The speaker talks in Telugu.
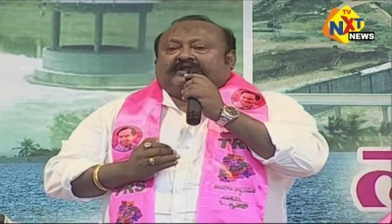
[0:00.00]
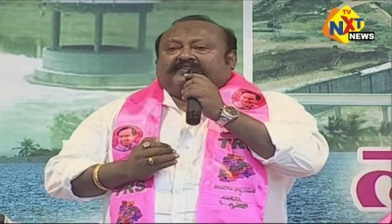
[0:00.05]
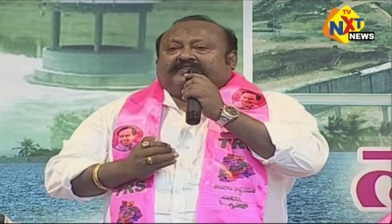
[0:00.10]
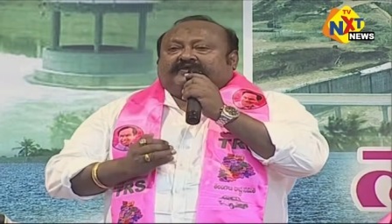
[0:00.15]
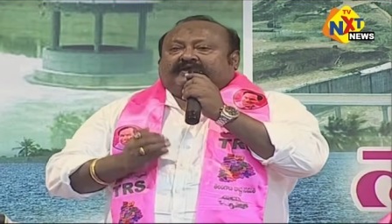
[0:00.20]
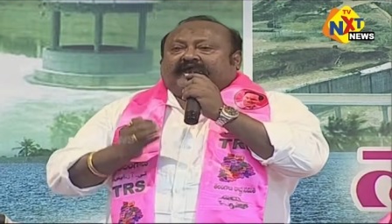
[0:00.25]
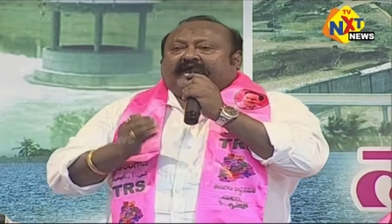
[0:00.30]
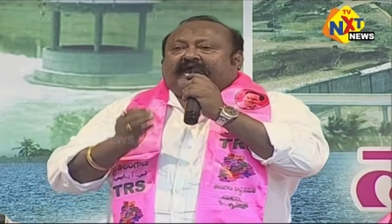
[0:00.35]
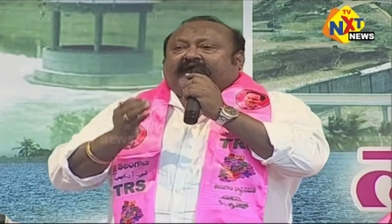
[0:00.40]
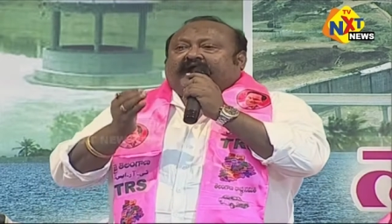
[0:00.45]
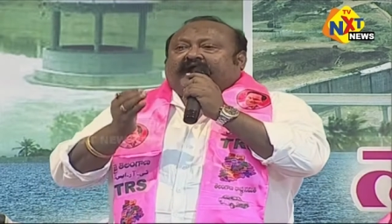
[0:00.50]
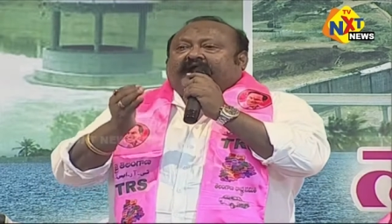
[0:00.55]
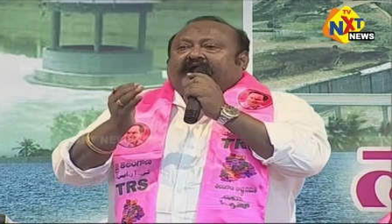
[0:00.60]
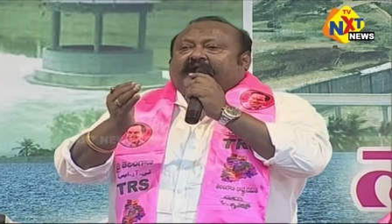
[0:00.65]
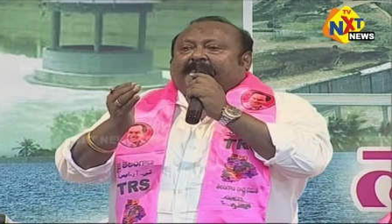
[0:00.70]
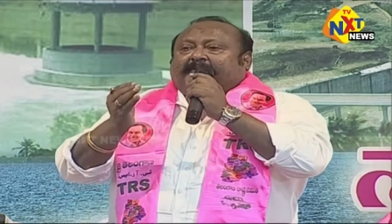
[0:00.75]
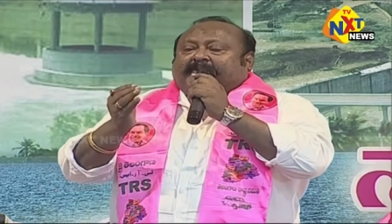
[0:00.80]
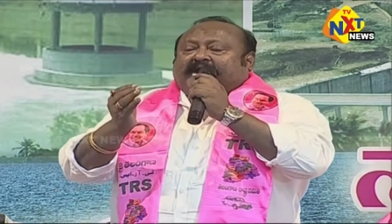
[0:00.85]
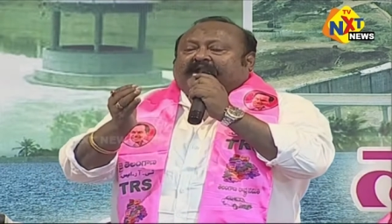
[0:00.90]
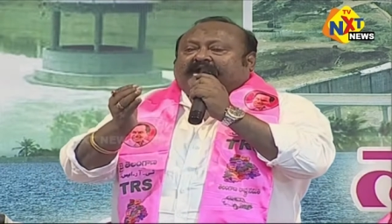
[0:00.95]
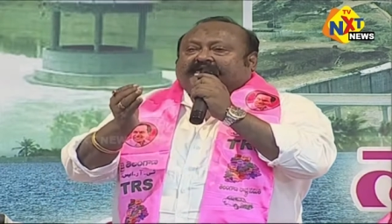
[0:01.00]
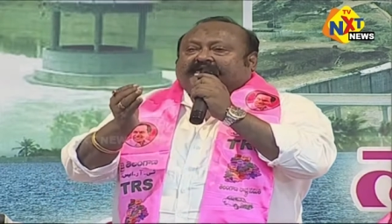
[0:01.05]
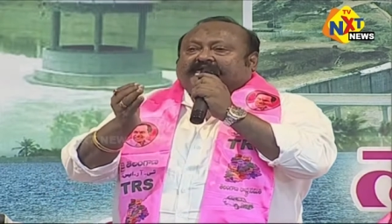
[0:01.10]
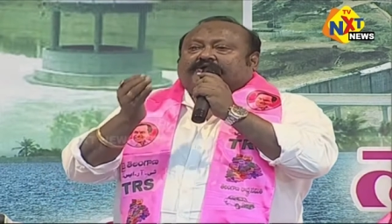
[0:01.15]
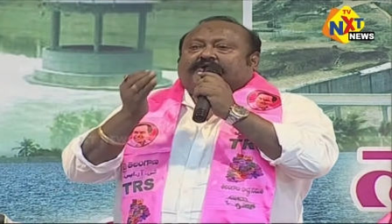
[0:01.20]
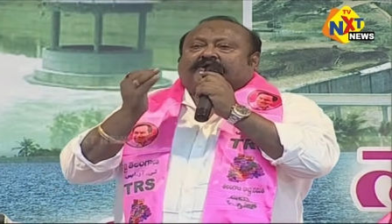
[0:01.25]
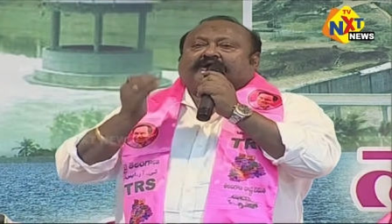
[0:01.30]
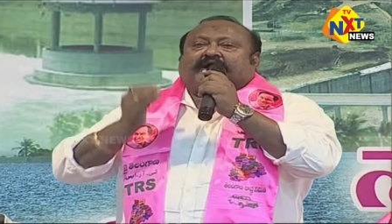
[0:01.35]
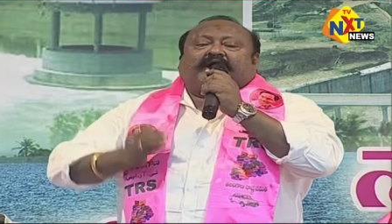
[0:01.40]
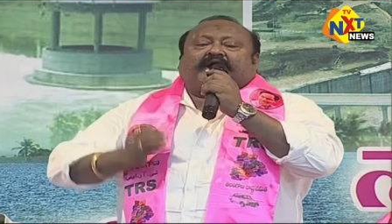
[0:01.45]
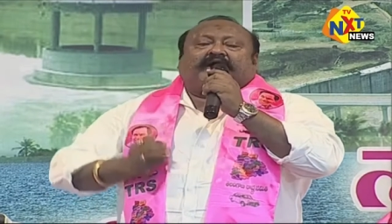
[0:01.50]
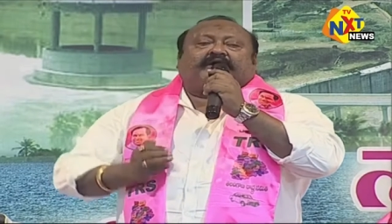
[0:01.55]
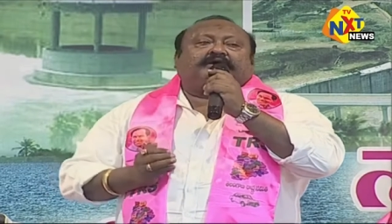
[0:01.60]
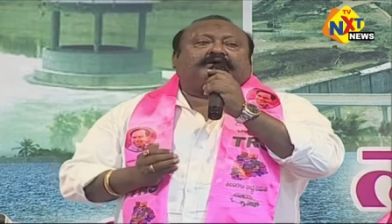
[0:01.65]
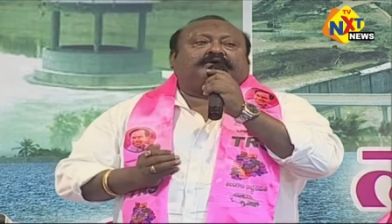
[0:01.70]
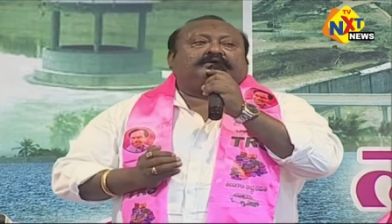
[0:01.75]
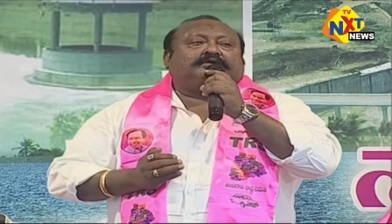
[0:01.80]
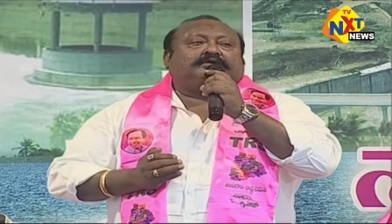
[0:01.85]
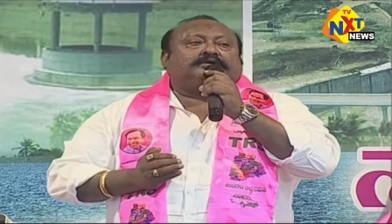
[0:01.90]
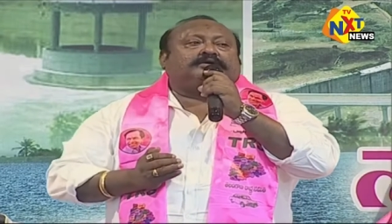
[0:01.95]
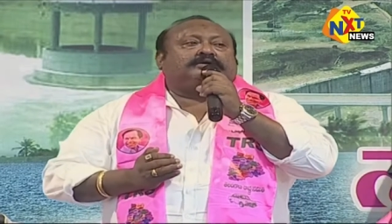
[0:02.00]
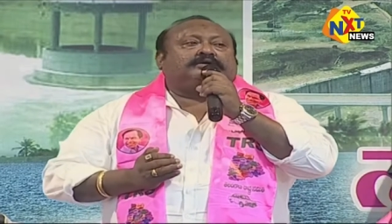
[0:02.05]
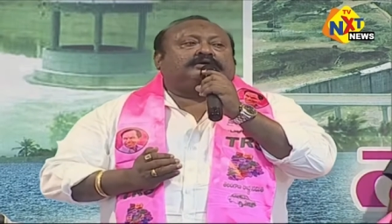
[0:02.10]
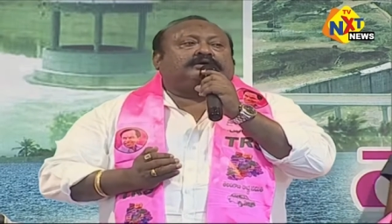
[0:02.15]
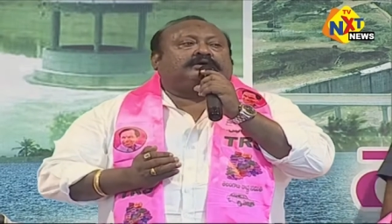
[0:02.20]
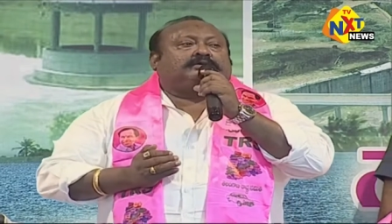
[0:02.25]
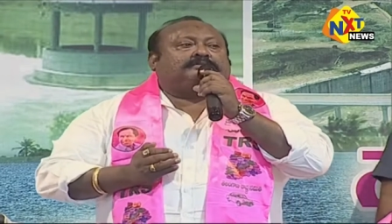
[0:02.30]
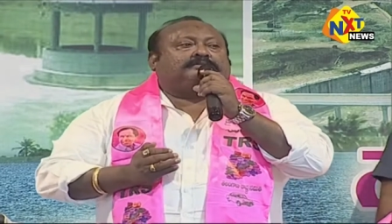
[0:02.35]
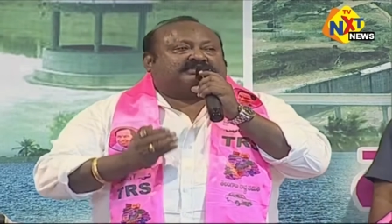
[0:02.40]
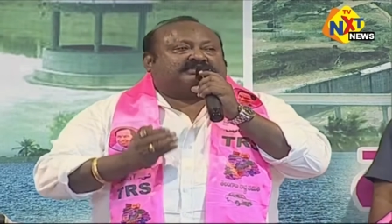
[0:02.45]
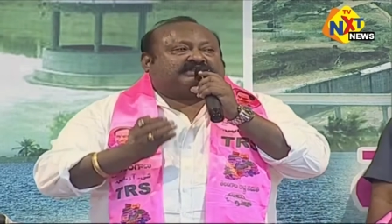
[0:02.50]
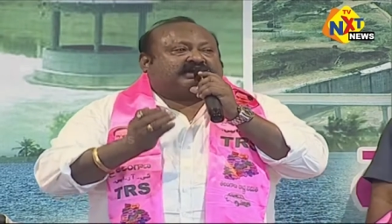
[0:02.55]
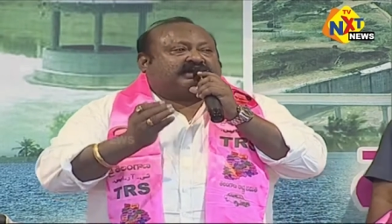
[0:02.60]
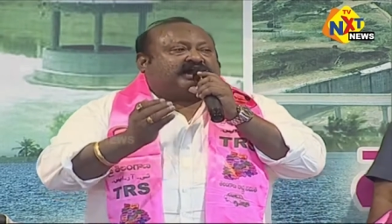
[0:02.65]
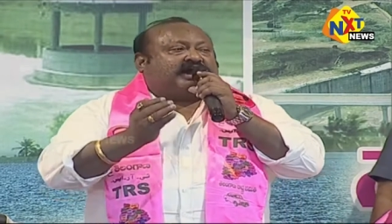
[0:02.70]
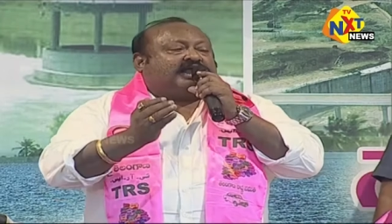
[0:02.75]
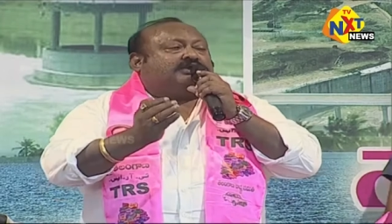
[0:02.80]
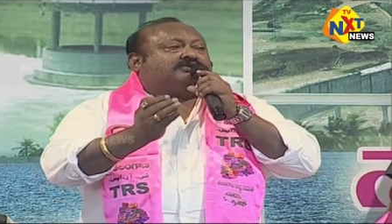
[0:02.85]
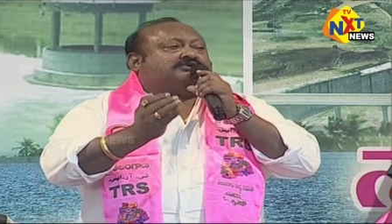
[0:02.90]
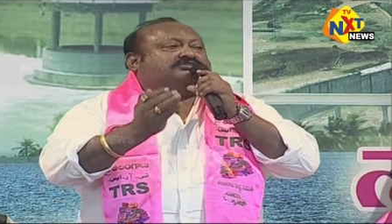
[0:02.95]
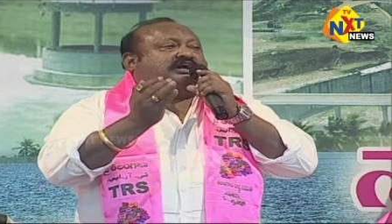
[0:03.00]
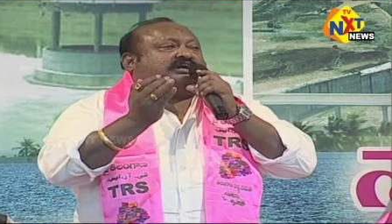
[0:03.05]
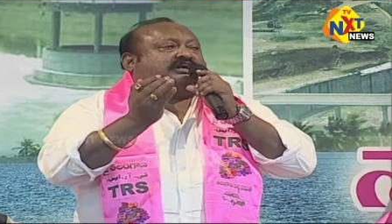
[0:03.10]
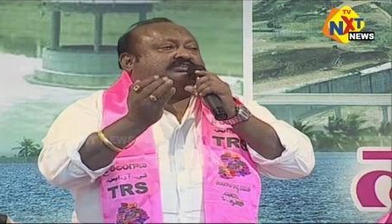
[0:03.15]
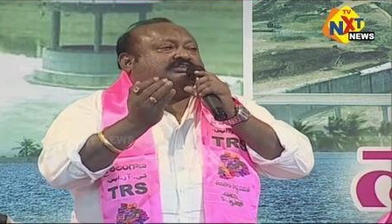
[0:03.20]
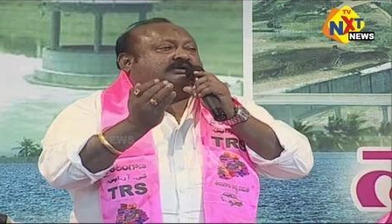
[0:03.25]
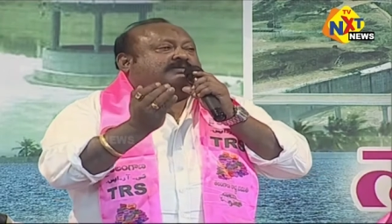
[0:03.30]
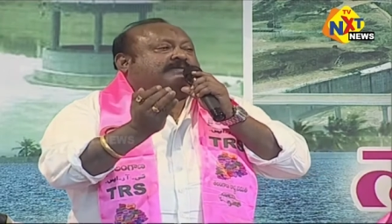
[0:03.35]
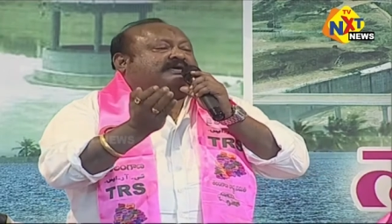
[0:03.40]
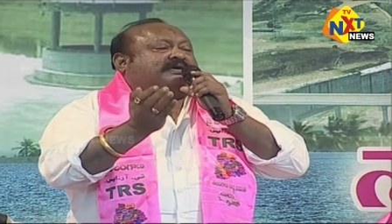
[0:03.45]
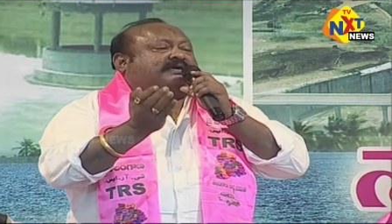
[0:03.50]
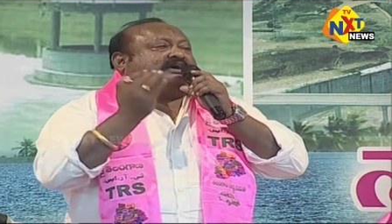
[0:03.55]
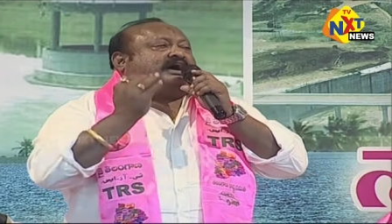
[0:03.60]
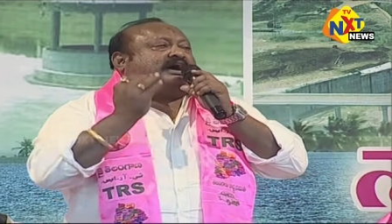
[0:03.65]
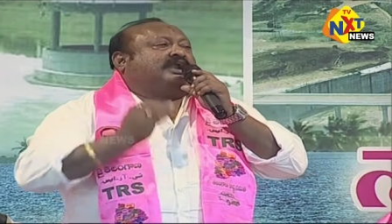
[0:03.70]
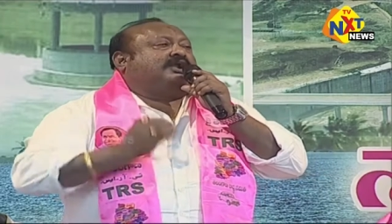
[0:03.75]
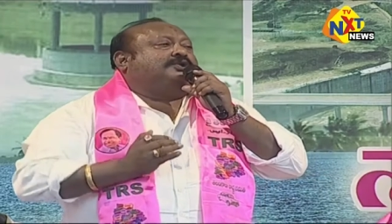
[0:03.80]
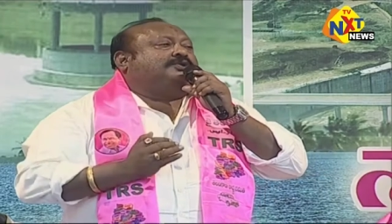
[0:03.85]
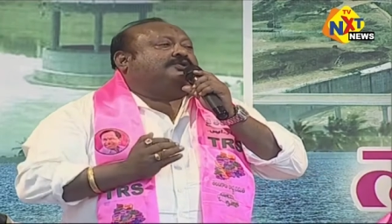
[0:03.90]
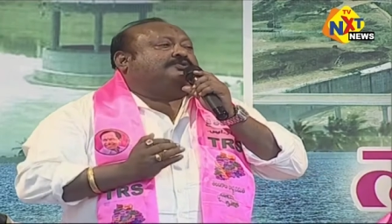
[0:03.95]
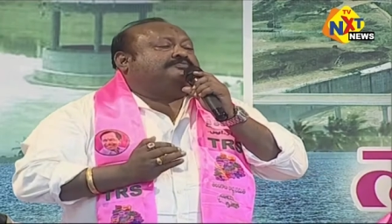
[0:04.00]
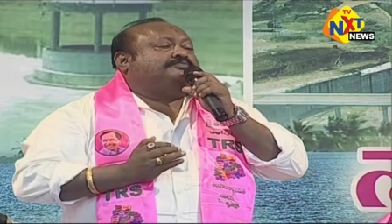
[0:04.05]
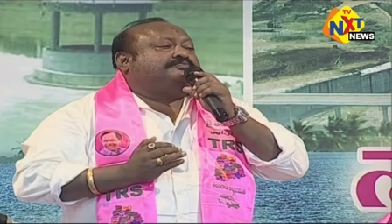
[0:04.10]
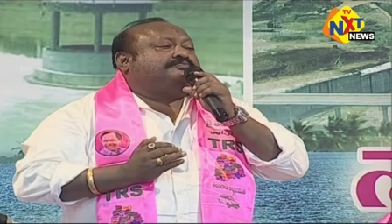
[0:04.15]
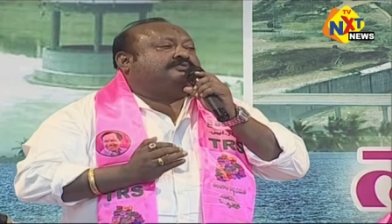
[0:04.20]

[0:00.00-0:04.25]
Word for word: అందుకే ఆ పార్టీ యొక్క పథకాలను సంక్షేమ పథకాలను